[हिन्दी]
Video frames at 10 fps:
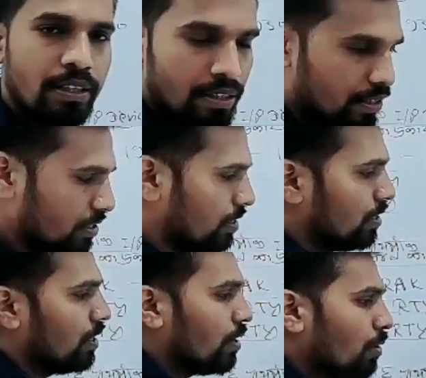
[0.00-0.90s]
कीज
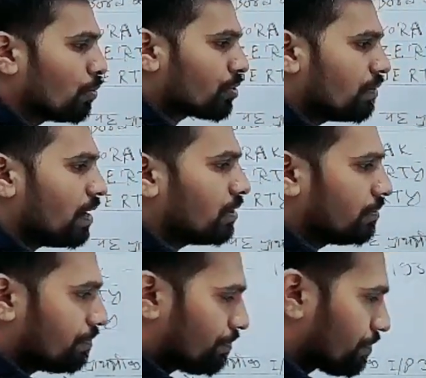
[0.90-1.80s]
उसके
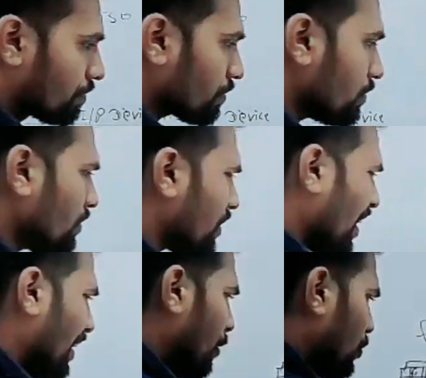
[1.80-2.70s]

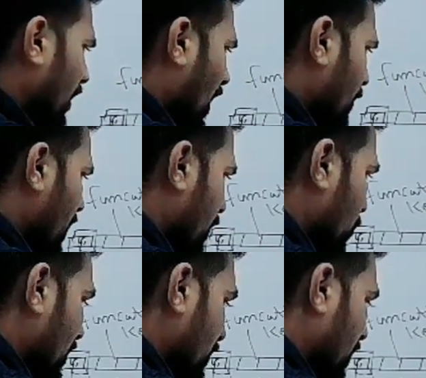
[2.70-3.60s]
बाद एक होता है यहाँ पर
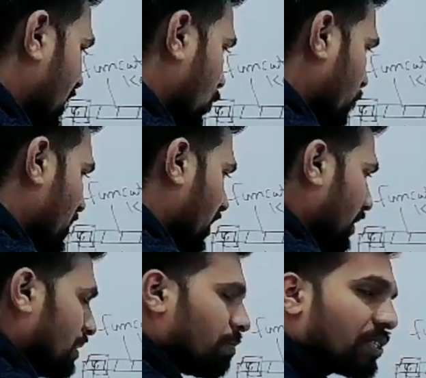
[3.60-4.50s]
आपको एक डिब्बा देखने को मिलता
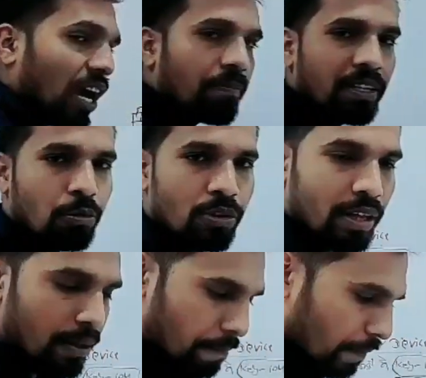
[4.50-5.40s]
है जिसमें चार बटन
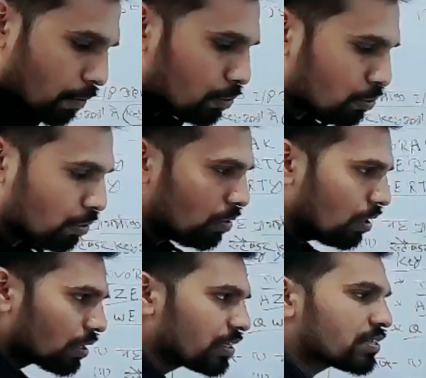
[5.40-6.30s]
होते हैं उसको
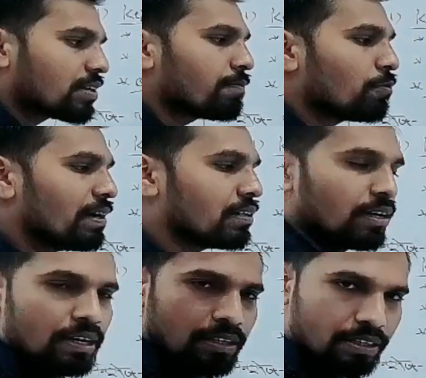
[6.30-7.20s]
कर्सर मूवमेंट
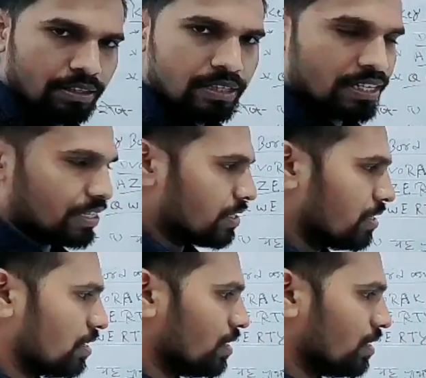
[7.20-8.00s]
कीज़